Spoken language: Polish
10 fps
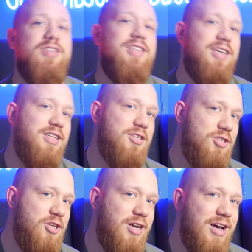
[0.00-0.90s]

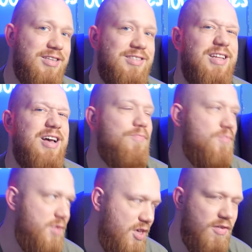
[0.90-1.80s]
serdecznika zna
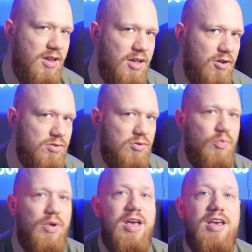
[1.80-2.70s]
niewiele
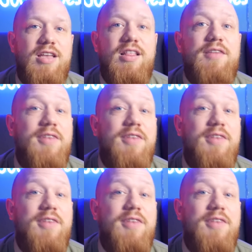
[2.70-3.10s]
osób, jednak